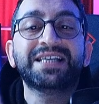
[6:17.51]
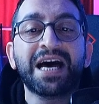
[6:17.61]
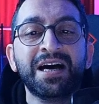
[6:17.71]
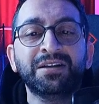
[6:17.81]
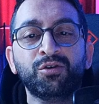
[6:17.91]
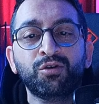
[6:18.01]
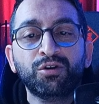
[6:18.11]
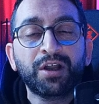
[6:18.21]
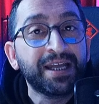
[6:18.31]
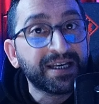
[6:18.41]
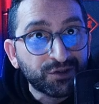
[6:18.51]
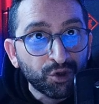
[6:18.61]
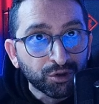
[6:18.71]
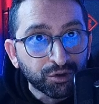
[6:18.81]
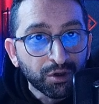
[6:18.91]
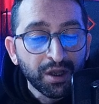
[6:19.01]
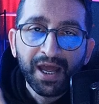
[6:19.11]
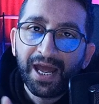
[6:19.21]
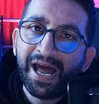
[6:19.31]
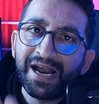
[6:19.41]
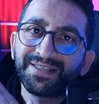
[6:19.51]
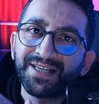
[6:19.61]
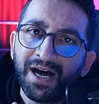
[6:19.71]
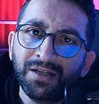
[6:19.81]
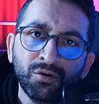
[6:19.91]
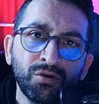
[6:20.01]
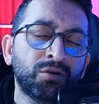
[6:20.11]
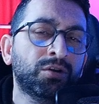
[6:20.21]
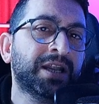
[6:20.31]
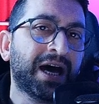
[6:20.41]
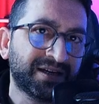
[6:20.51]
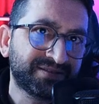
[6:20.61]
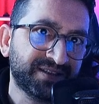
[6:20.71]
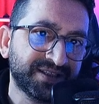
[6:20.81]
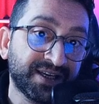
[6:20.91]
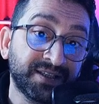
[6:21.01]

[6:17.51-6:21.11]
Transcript: sağa doğru olan eksi oldu. Eğer sağa doğru olanı artı